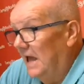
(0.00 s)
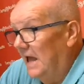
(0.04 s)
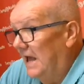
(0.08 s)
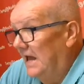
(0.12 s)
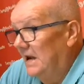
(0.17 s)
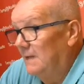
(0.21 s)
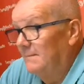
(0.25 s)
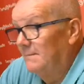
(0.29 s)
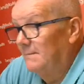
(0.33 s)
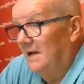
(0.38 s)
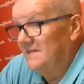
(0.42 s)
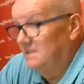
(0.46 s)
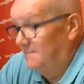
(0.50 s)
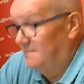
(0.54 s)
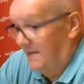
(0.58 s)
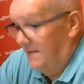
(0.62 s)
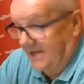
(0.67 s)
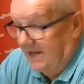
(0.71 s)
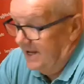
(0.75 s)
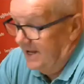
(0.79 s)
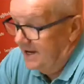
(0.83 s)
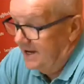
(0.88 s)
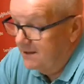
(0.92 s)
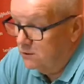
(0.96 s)
è la base,
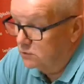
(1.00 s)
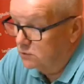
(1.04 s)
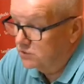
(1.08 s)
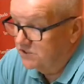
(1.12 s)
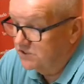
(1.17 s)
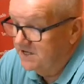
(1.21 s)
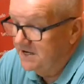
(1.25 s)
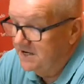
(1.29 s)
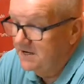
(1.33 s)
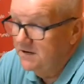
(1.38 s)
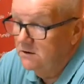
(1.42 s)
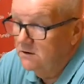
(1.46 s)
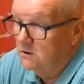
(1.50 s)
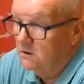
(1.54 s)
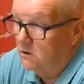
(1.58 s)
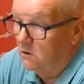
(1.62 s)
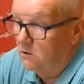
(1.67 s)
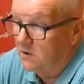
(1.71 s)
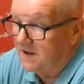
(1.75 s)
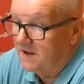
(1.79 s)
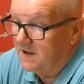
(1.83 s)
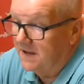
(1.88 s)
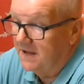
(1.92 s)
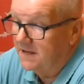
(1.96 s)
perché il Consiglio
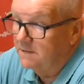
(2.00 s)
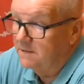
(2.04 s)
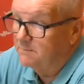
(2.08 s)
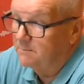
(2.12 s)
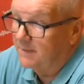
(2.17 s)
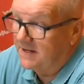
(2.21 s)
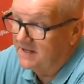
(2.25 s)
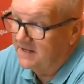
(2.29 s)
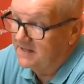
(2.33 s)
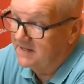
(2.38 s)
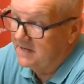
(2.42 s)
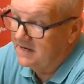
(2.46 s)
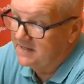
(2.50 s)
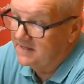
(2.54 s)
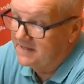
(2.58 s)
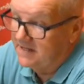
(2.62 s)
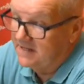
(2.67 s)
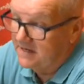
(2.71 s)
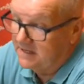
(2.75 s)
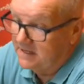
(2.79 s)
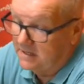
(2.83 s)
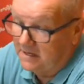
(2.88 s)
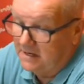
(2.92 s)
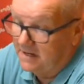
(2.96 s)
ok prende le,
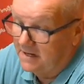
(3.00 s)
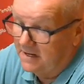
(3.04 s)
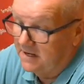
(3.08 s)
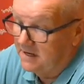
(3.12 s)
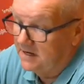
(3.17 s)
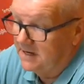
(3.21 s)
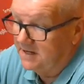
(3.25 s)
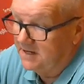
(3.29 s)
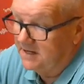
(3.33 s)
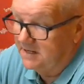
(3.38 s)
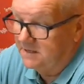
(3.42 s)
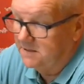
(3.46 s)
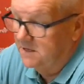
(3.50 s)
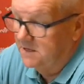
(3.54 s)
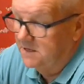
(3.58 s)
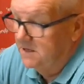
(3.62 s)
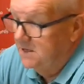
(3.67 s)
dir- le, le,